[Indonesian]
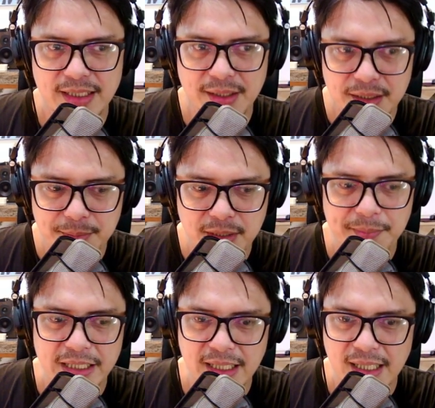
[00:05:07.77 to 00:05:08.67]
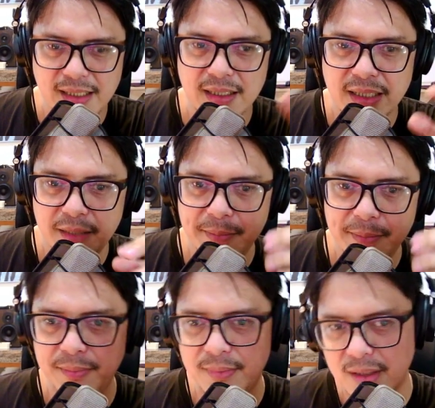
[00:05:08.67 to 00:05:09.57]
Ini le lebih dekat, dia
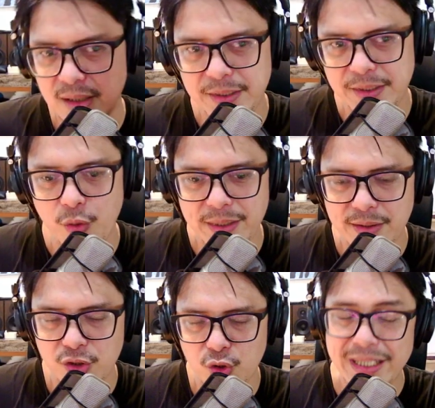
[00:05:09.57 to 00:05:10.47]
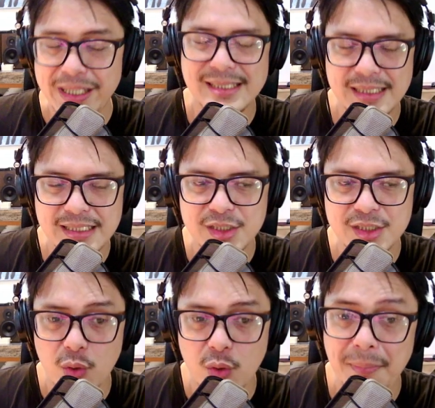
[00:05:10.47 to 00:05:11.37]
lebih lebih domin dominasi si
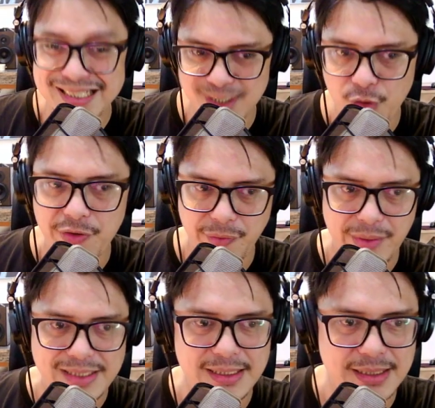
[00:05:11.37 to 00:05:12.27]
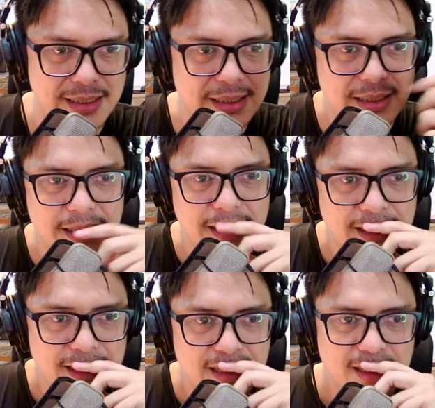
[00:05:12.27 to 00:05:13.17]
suara bass low frekuensinya.
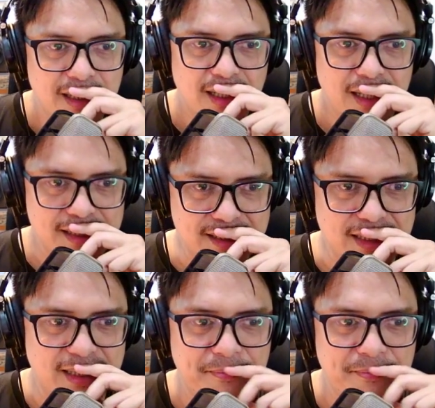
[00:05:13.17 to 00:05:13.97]
Asik sih.